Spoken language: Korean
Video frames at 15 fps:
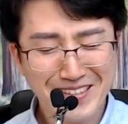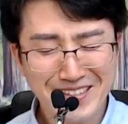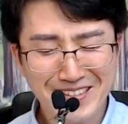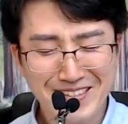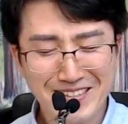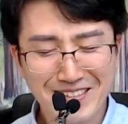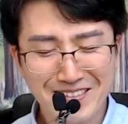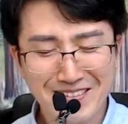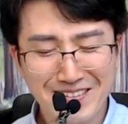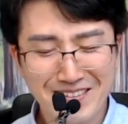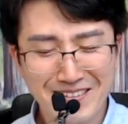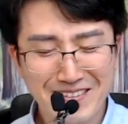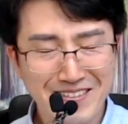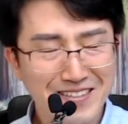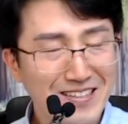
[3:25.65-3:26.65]

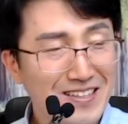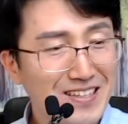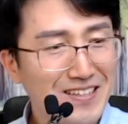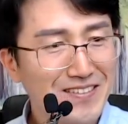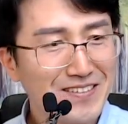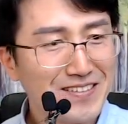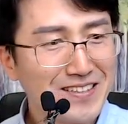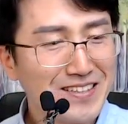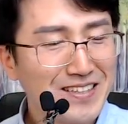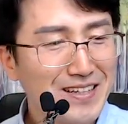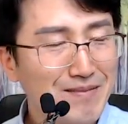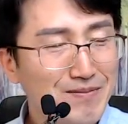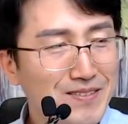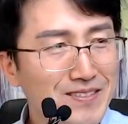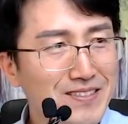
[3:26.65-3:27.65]
그럴까요?
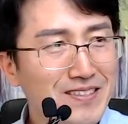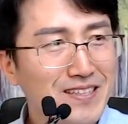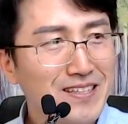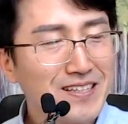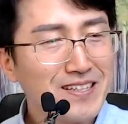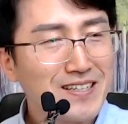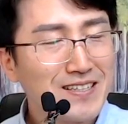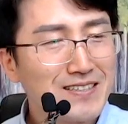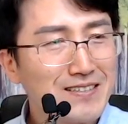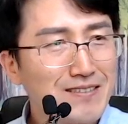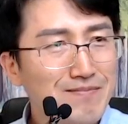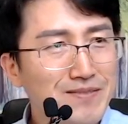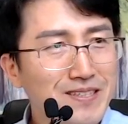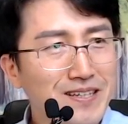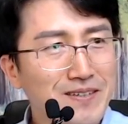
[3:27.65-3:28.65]
아무튼
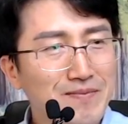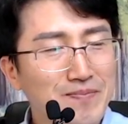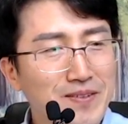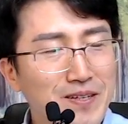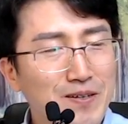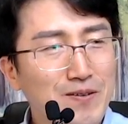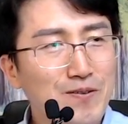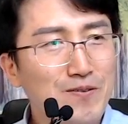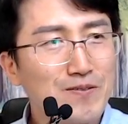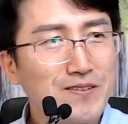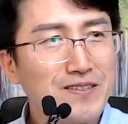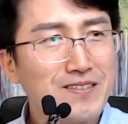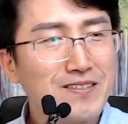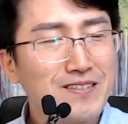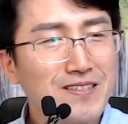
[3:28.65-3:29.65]
그렇습니다.
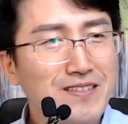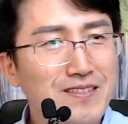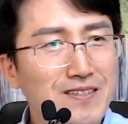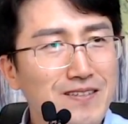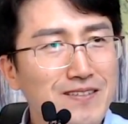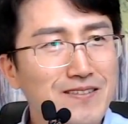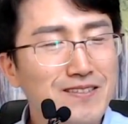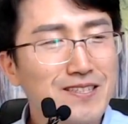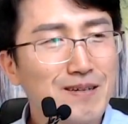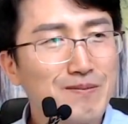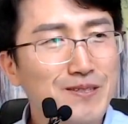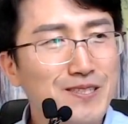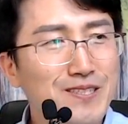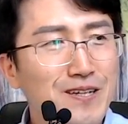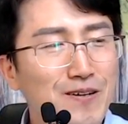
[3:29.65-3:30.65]
결론은 이제 저는 점을
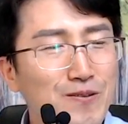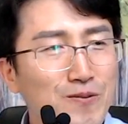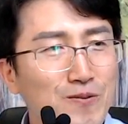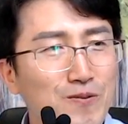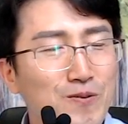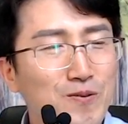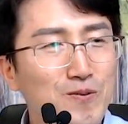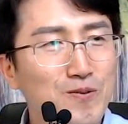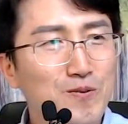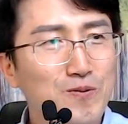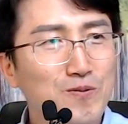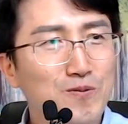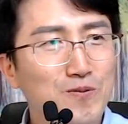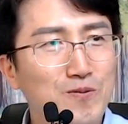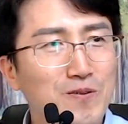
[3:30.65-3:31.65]

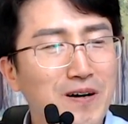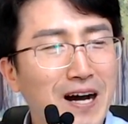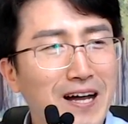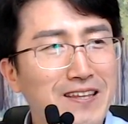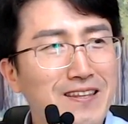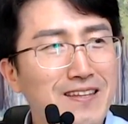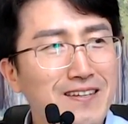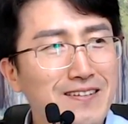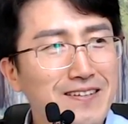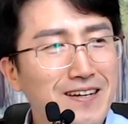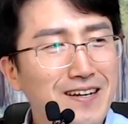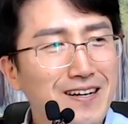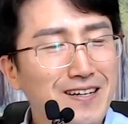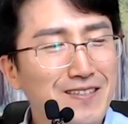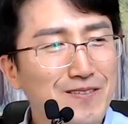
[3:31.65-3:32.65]
쳐놓고도 안
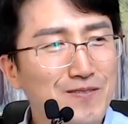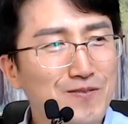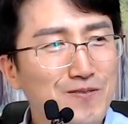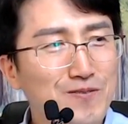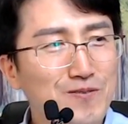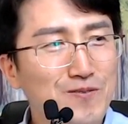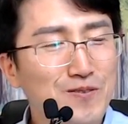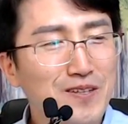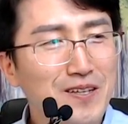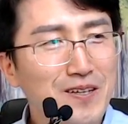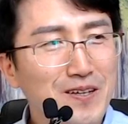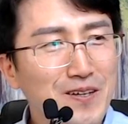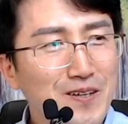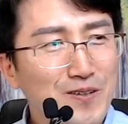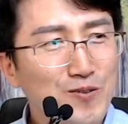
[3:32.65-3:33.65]
들어가가지고
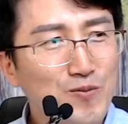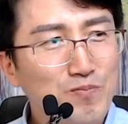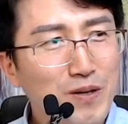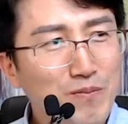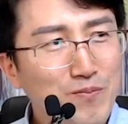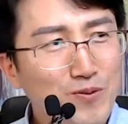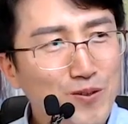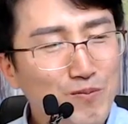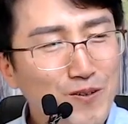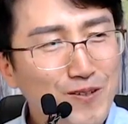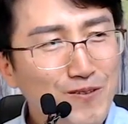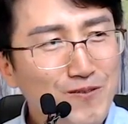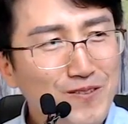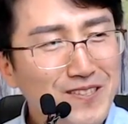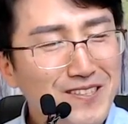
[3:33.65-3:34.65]
600% 먹을
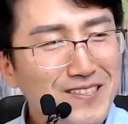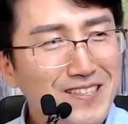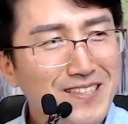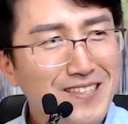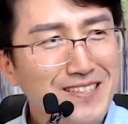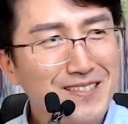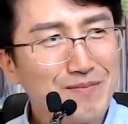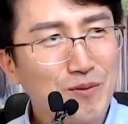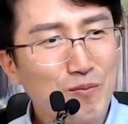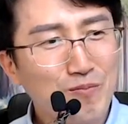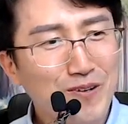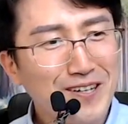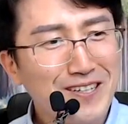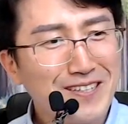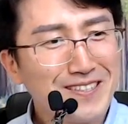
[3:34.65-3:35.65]
수 있는 거를 못
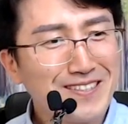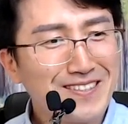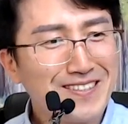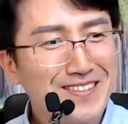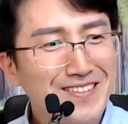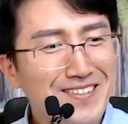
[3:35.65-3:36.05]
먹었거든요.